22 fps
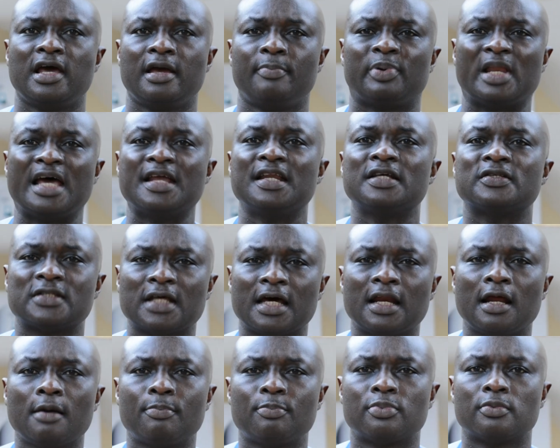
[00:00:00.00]
Les Planet
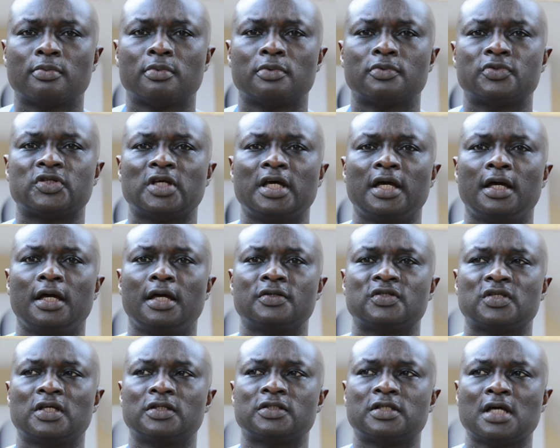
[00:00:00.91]
Startup,
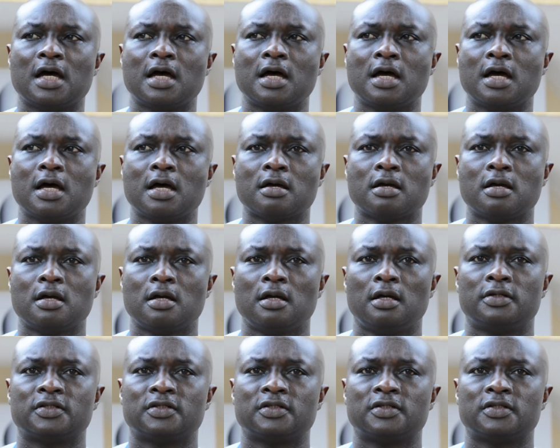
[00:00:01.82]
c'est un,